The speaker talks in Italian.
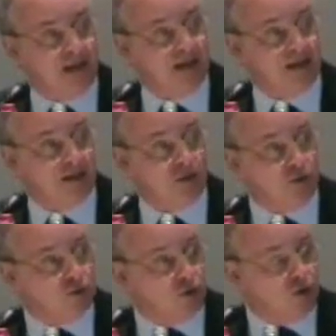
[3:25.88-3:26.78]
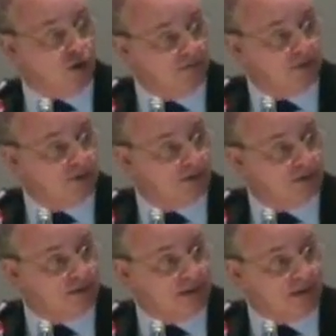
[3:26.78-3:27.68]
che il conto
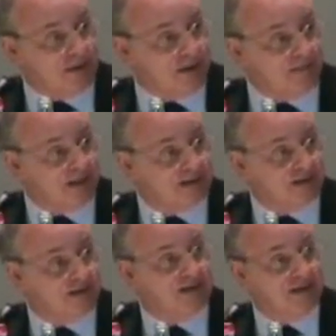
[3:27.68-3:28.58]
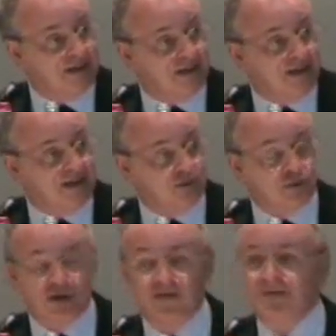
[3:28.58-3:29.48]
economico della Parmalat
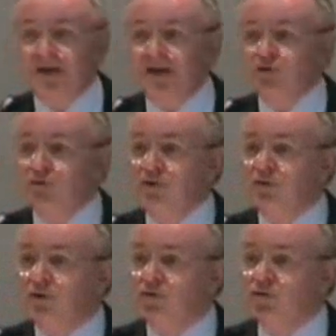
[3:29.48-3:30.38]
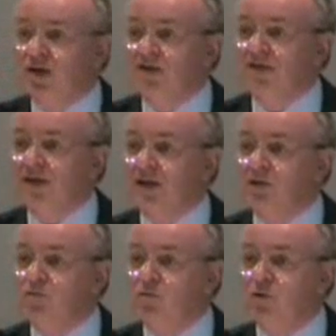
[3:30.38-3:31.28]
intanto stava in pareggio in quanto risultava
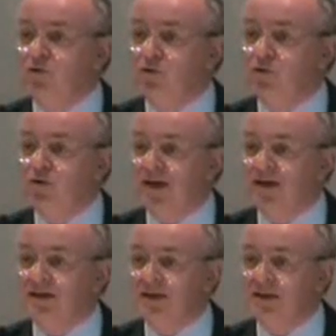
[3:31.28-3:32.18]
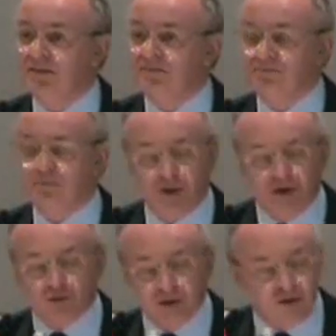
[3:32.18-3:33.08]
avere un conto corrente,
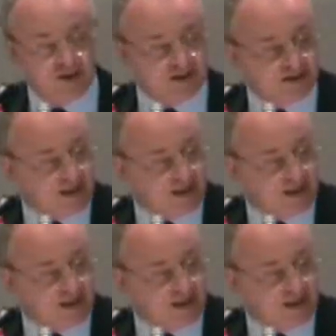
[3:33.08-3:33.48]
poi risultato